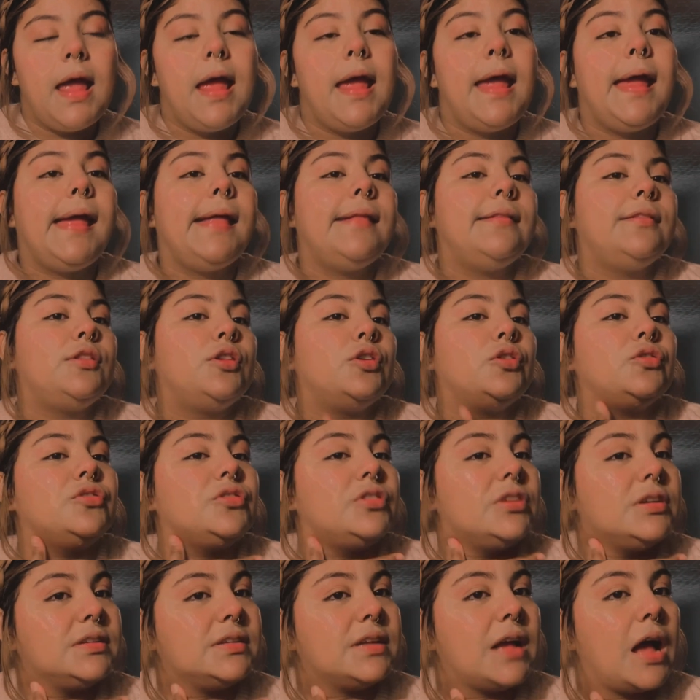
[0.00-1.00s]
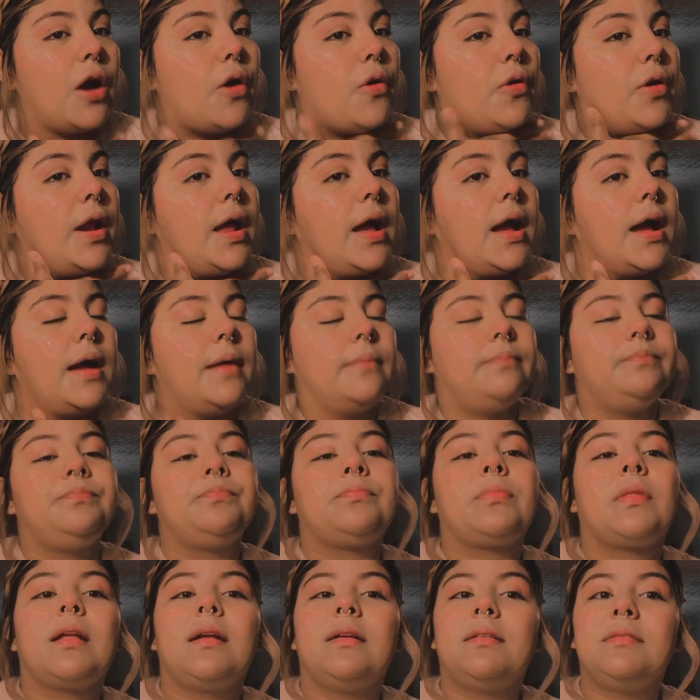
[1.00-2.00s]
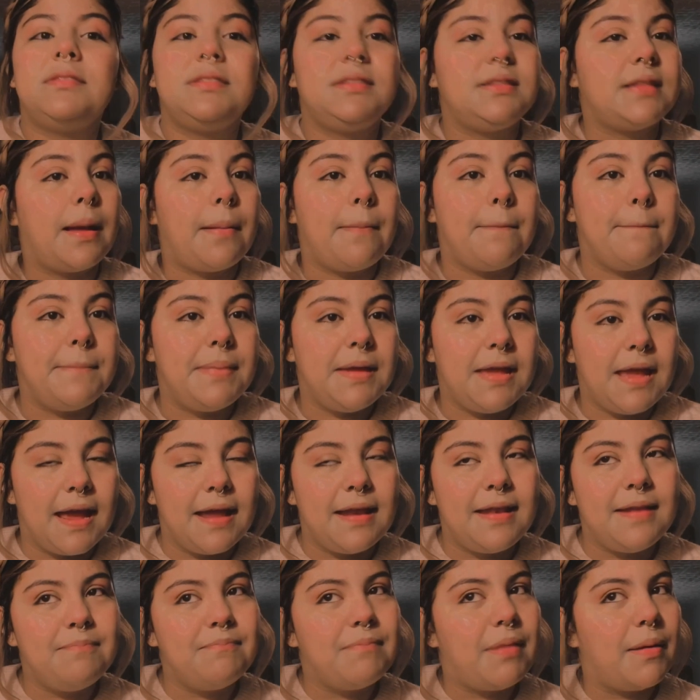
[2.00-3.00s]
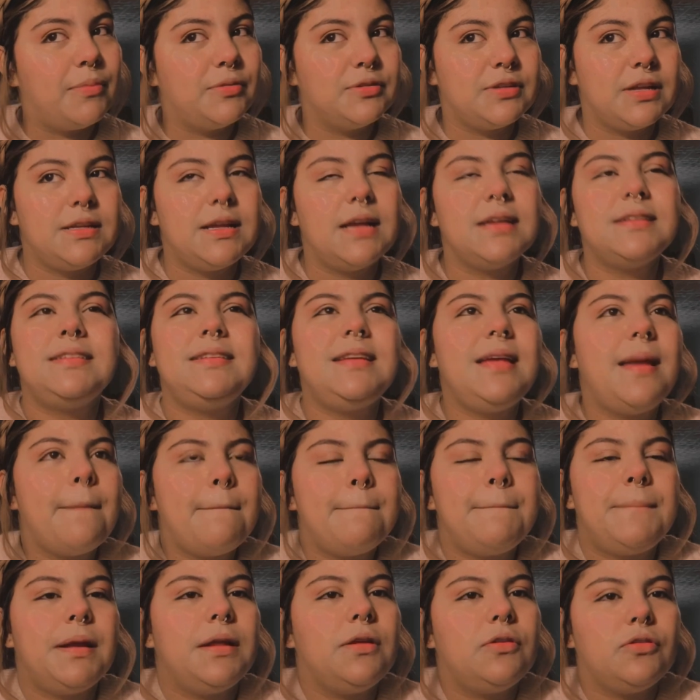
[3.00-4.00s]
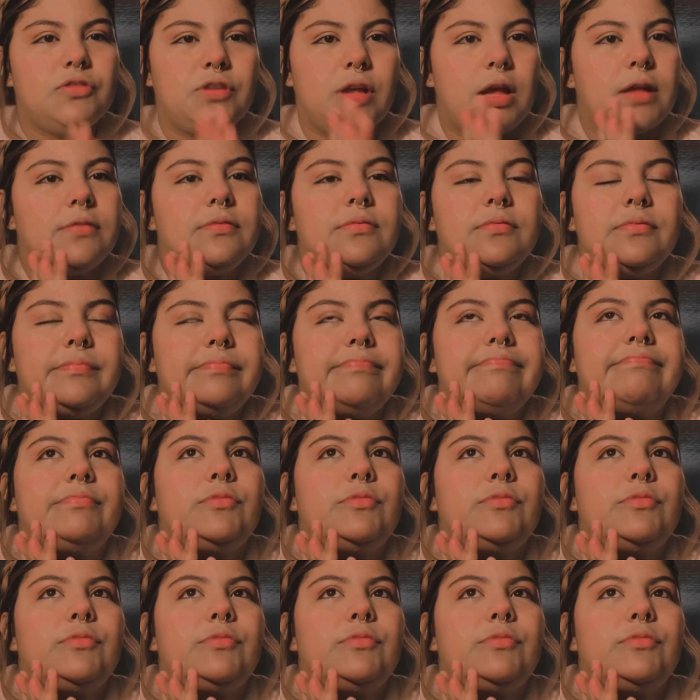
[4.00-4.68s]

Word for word: Entonces ahora también vamos allá siempre, o sea,